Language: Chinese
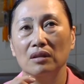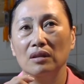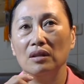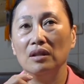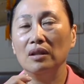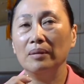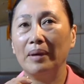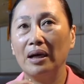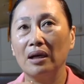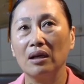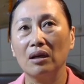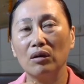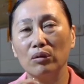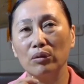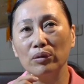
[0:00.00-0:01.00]
希望
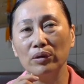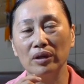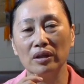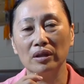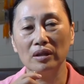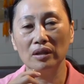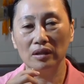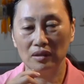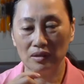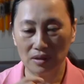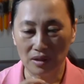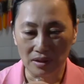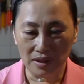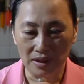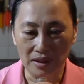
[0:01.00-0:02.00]
各位
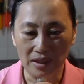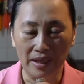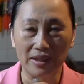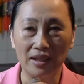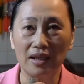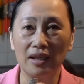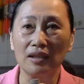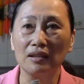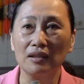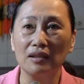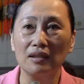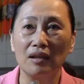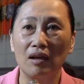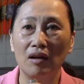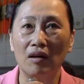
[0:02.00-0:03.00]
诚心来滴
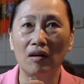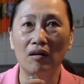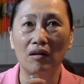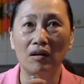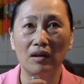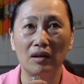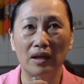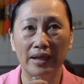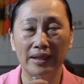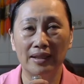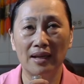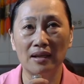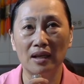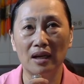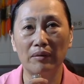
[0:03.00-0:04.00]
吼，会
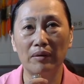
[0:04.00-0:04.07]
当甲